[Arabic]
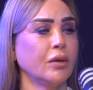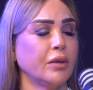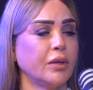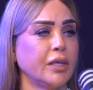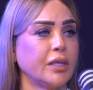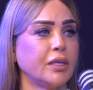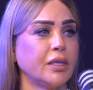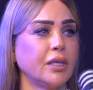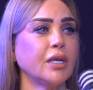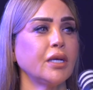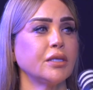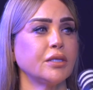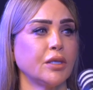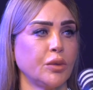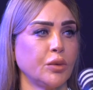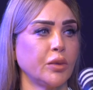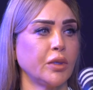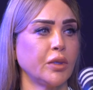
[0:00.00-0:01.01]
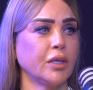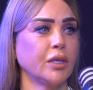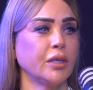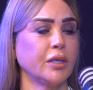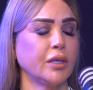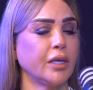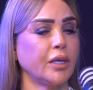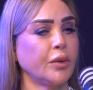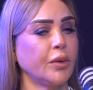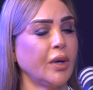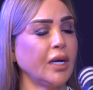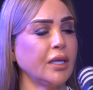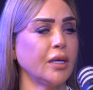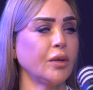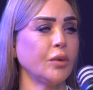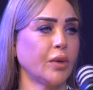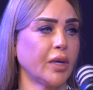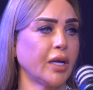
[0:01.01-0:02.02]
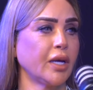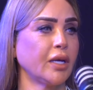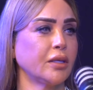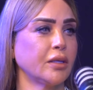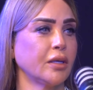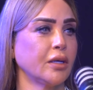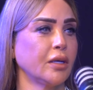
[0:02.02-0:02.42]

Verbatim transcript: الاتنين خذلوني يعني واحده وواحد